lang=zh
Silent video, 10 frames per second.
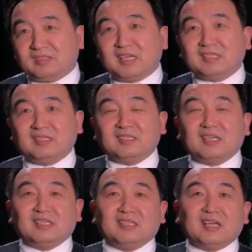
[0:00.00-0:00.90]
那
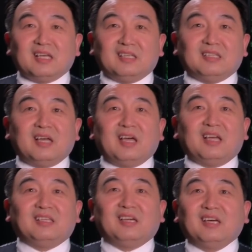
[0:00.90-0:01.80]
那
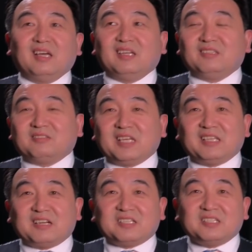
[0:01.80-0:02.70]
那，就这
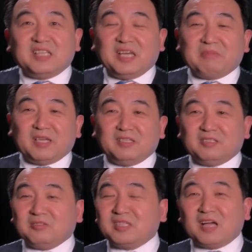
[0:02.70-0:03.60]
点师爷们，
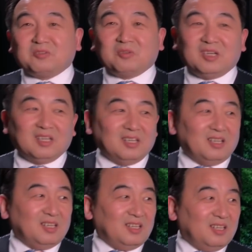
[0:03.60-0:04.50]
就像说
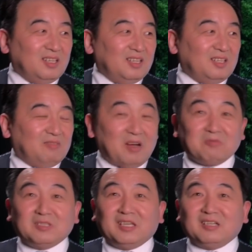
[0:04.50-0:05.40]
王
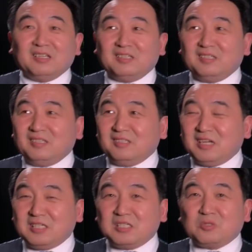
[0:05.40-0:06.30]
沪宁“
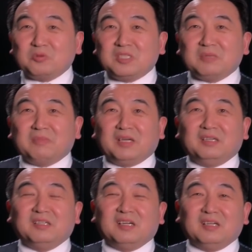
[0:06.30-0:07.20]
人之初，性本
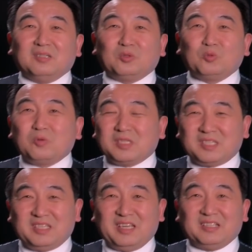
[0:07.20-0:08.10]
恶，多
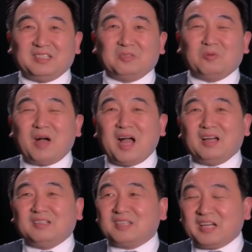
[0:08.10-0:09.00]
邪”这句话，
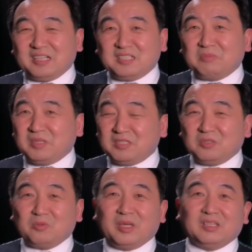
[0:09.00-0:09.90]
他给证明
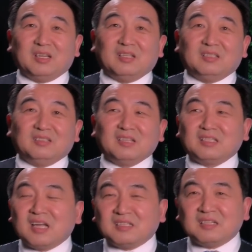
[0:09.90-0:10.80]
是对的。
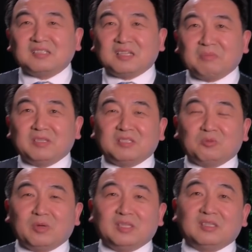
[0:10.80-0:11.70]
那当他证明是
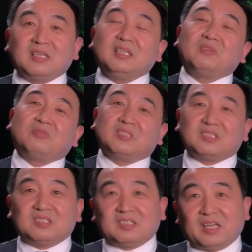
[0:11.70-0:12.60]
对的，他依附的
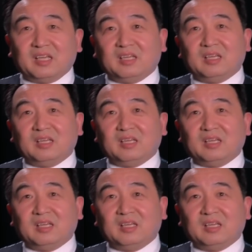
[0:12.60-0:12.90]
是谁？